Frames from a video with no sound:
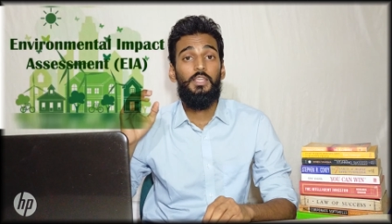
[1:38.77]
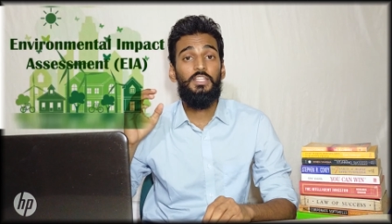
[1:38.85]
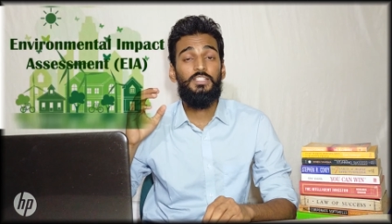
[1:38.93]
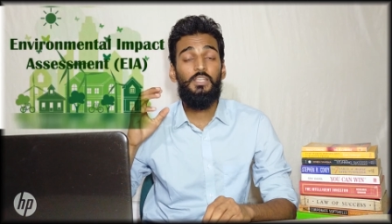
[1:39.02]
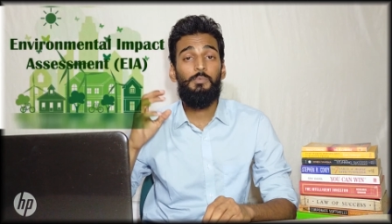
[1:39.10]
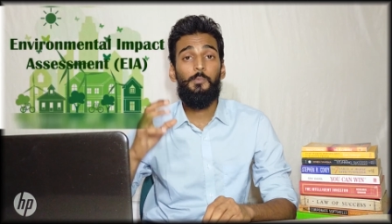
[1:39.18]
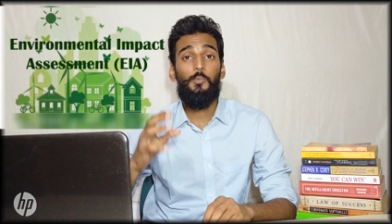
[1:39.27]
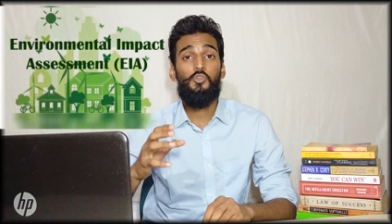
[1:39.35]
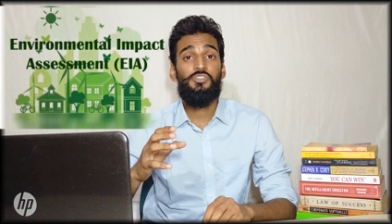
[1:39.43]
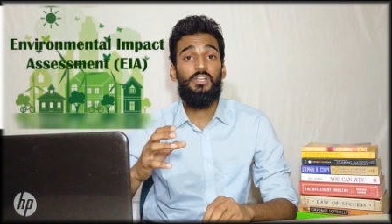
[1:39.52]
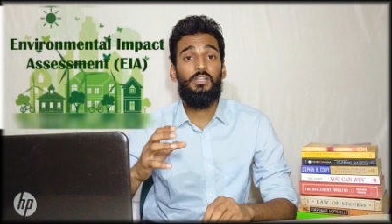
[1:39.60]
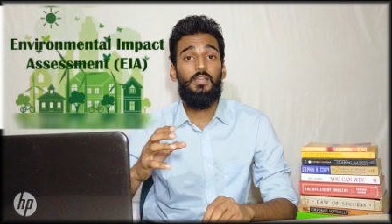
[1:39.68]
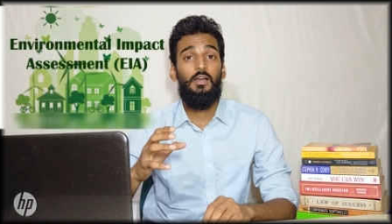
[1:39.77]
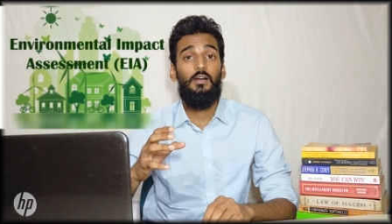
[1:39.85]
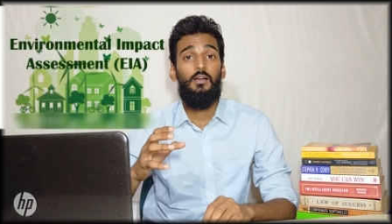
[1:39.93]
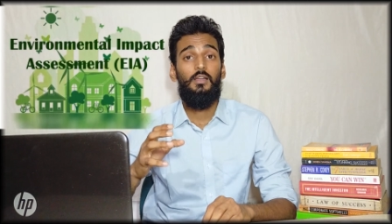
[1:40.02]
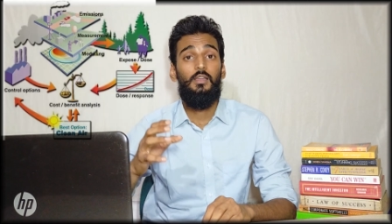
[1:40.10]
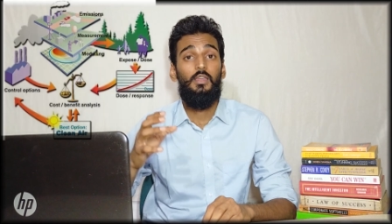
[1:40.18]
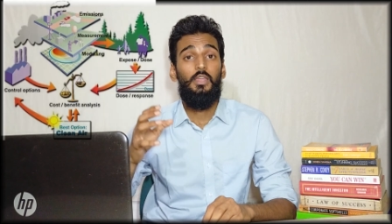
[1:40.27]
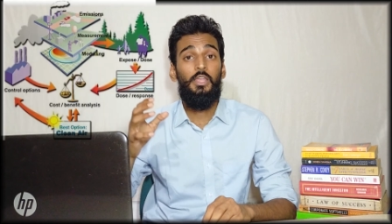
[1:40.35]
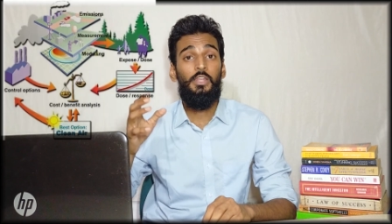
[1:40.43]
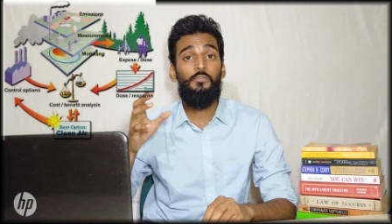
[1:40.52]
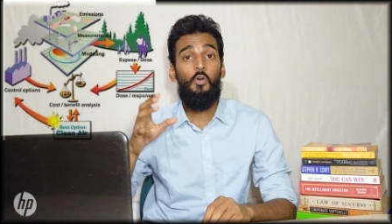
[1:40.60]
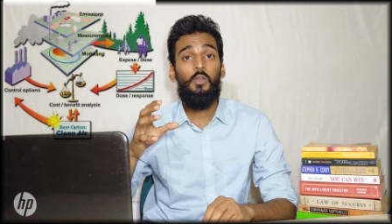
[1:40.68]
किसी भी प्रोजेक्ट का
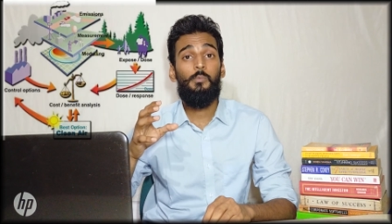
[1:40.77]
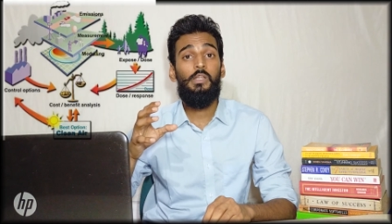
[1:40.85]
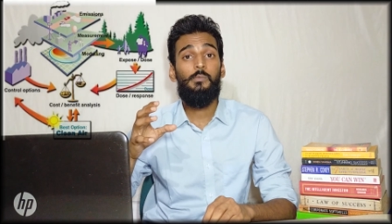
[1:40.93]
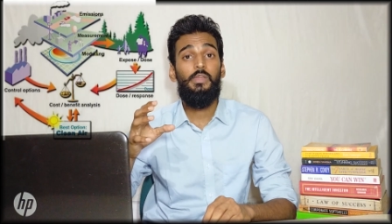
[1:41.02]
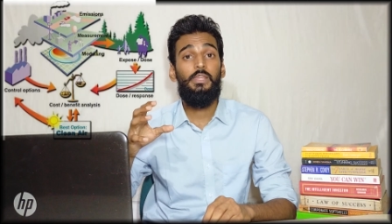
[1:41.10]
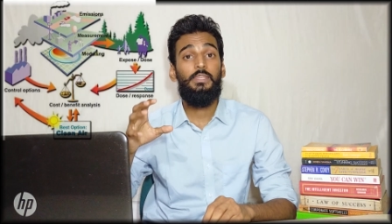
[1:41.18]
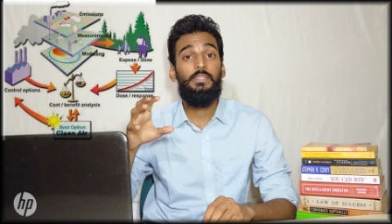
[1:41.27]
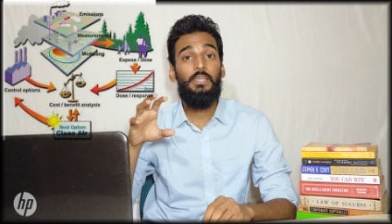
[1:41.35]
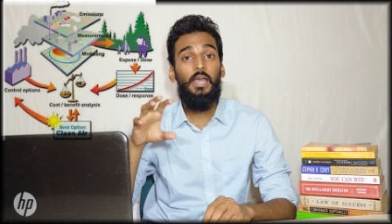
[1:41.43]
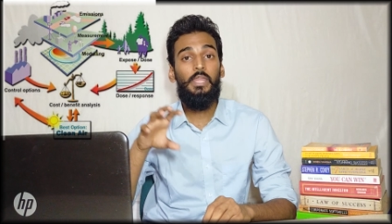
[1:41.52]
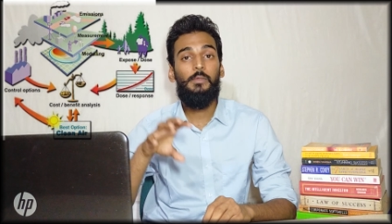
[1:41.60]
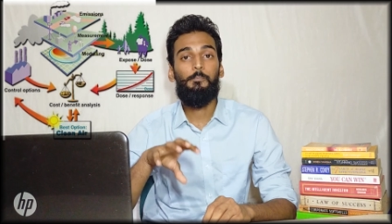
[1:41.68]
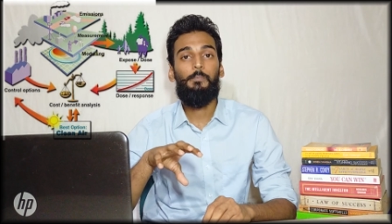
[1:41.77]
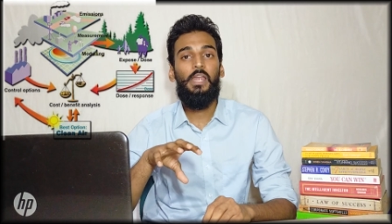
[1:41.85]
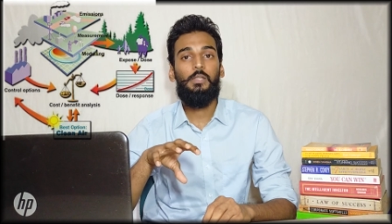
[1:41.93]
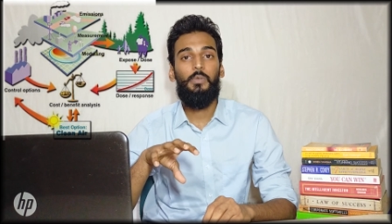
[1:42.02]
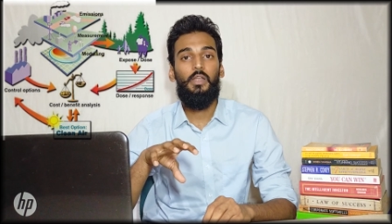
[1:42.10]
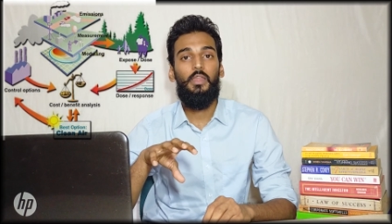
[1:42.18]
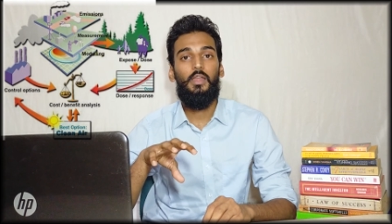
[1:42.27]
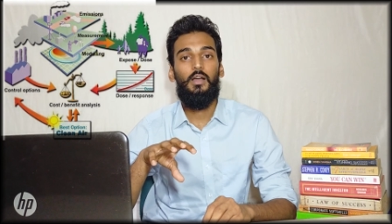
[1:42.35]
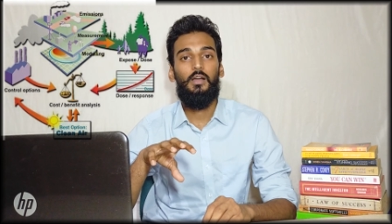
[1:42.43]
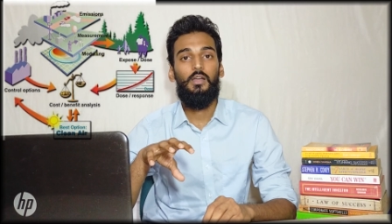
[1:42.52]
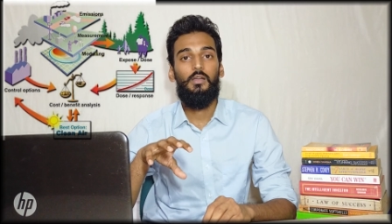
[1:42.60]
इन्वायरमेंट में क्या इम्पैक्ट पड़ेगा